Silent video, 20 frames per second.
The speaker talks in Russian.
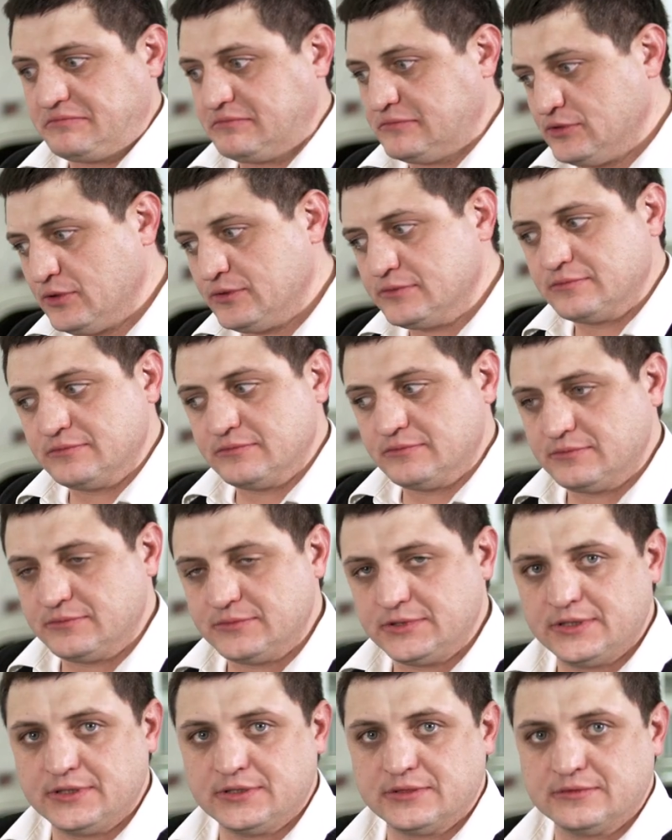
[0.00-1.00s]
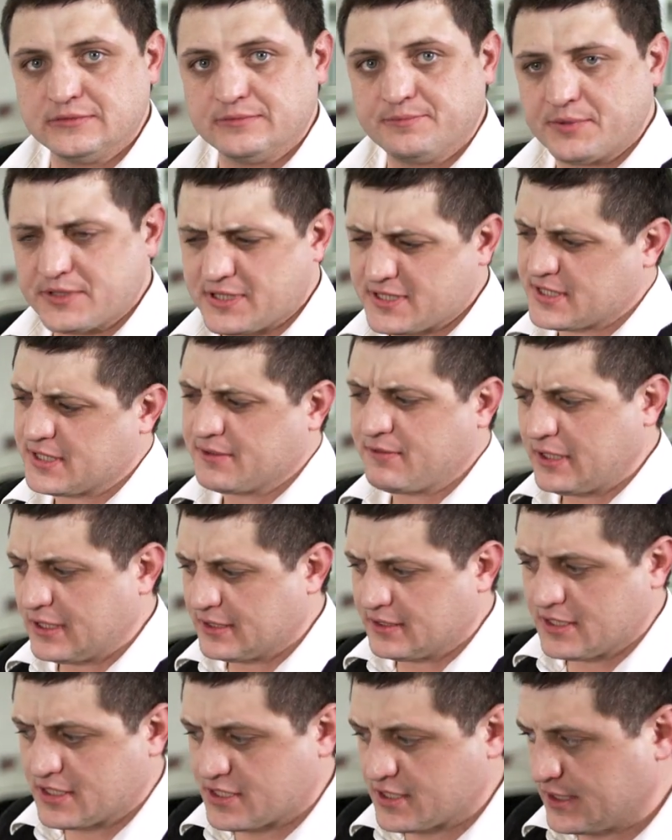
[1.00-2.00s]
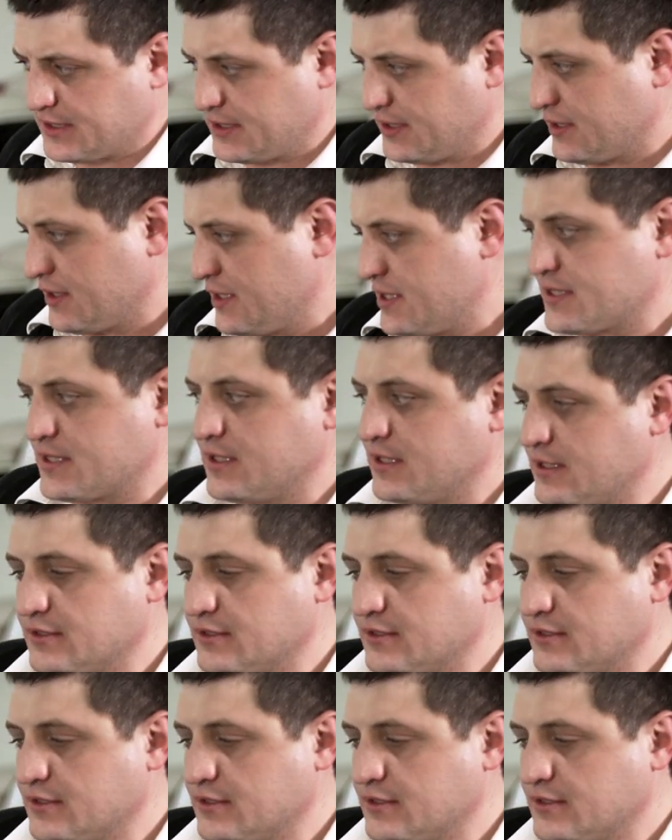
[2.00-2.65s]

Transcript: он не подозревает даже о тех рисках,